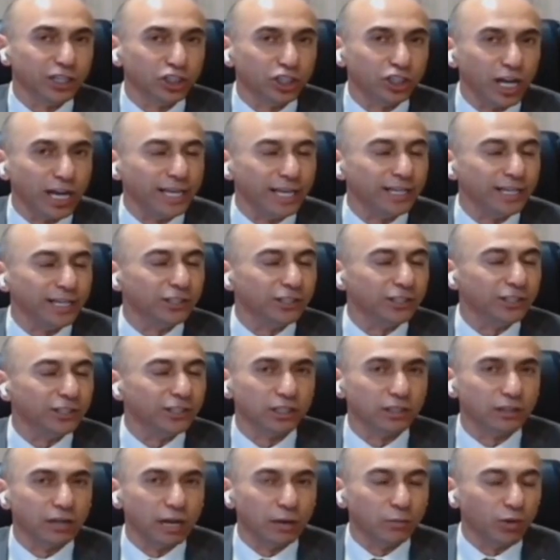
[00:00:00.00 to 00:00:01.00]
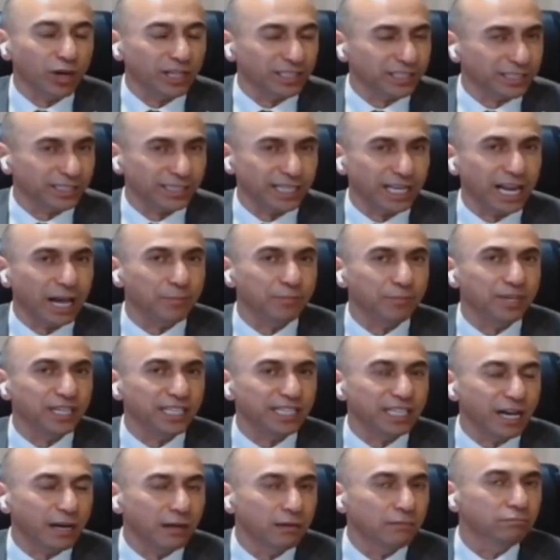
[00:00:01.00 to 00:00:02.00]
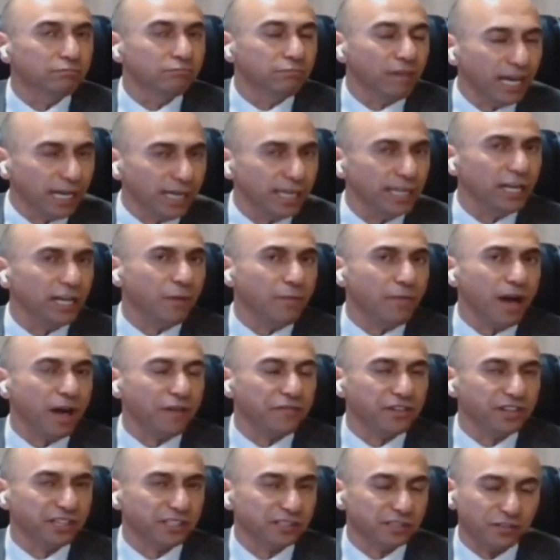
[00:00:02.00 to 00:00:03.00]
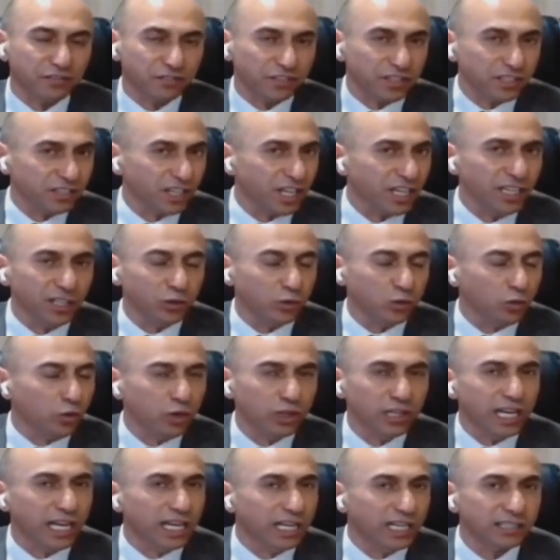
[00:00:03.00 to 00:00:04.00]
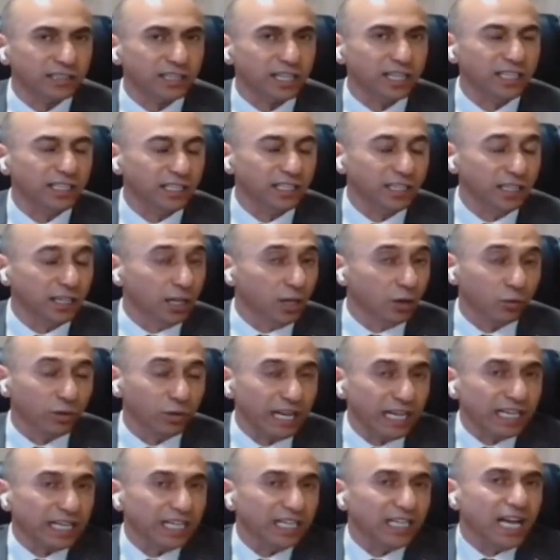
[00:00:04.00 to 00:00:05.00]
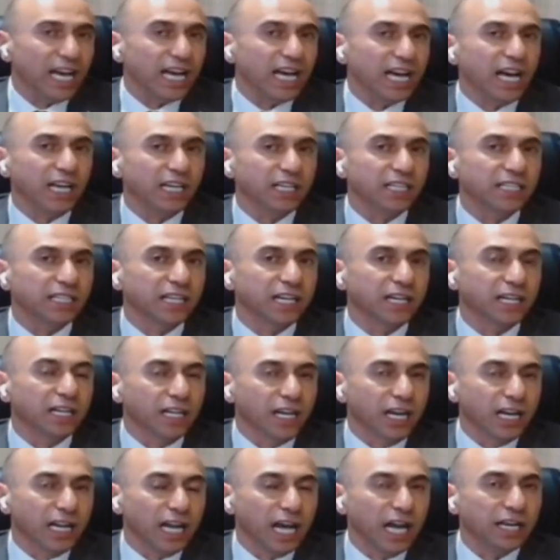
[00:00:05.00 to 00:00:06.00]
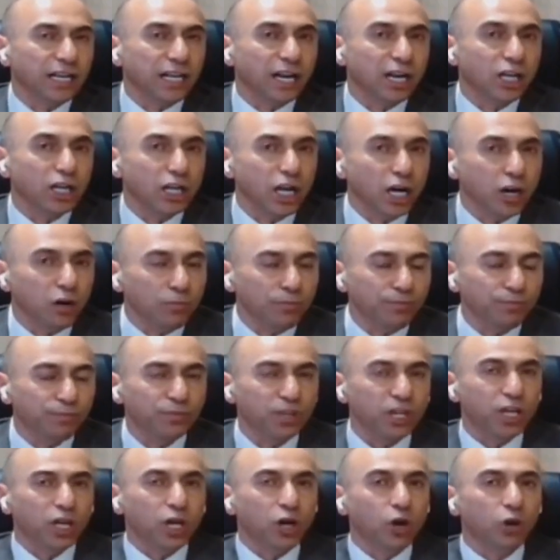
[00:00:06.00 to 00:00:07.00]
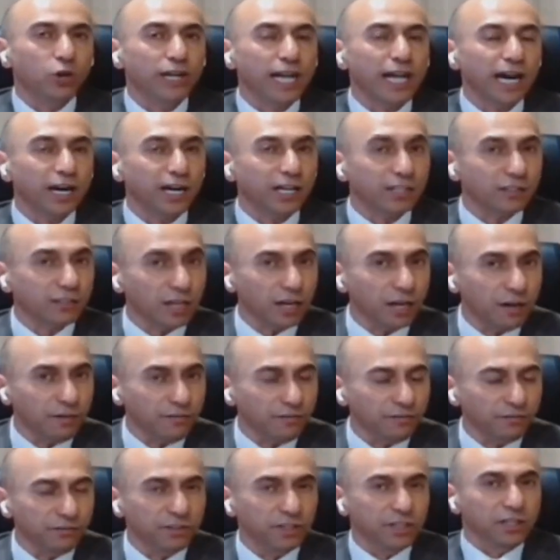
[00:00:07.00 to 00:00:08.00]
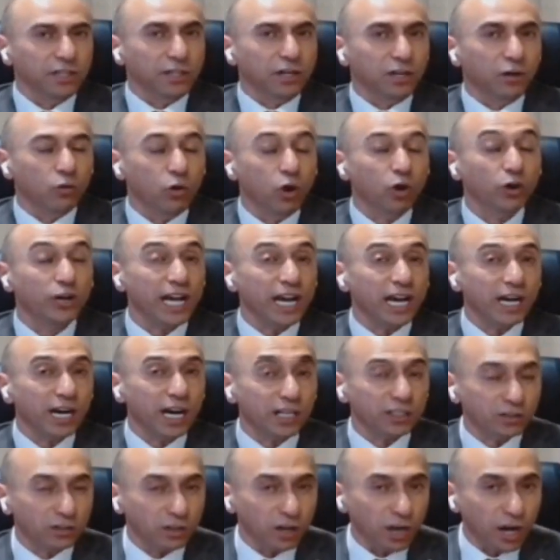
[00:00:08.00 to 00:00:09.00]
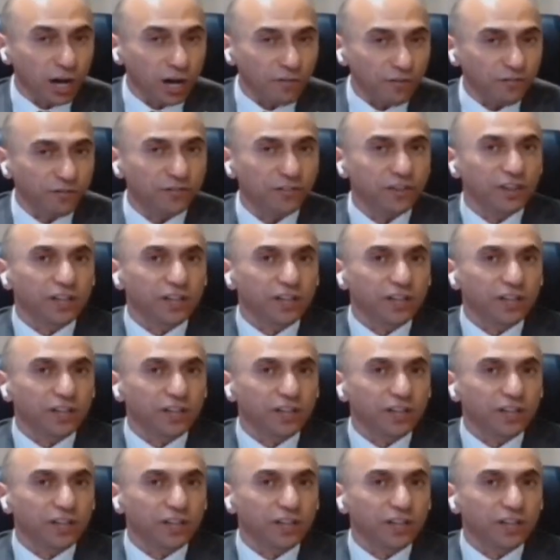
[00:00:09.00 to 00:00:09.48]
الجيش المؤسسة الأمنية معنية بهذه الصفقة صحيح كل ذلك صحيح ولكن لا يعنينا لأن اليوم هناك طرف وهناك أطراف